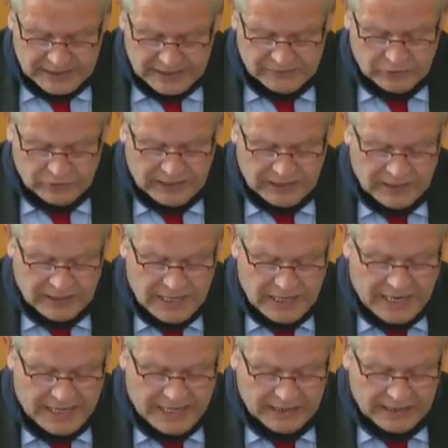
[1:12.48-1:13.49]
Wie das am
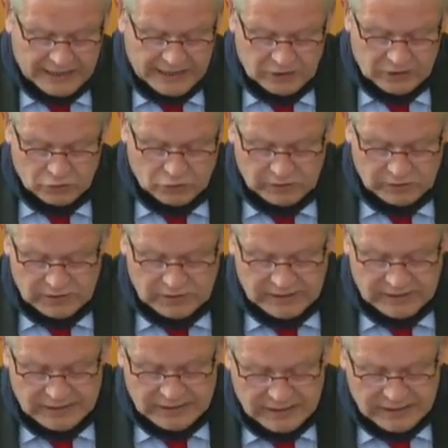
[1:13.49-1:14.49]
Ende im
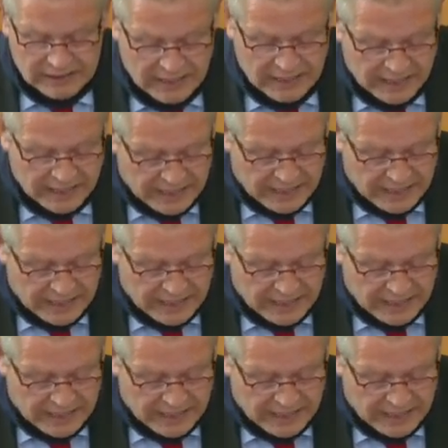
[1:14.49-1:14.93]
Hauptsacheverfahren